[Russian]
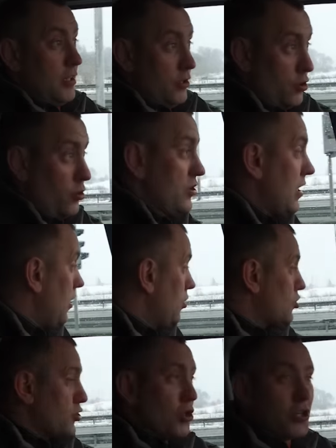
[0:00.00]
Друзья, ну
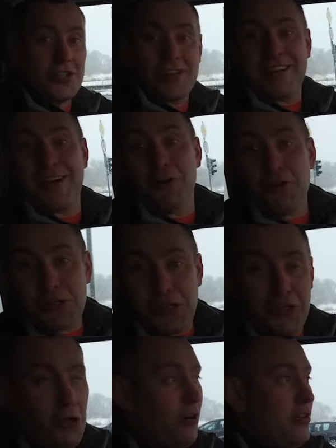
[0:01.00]
что ж, хорошие
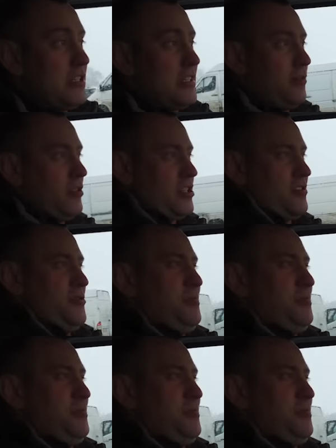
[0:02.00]
новости. У нас же ведь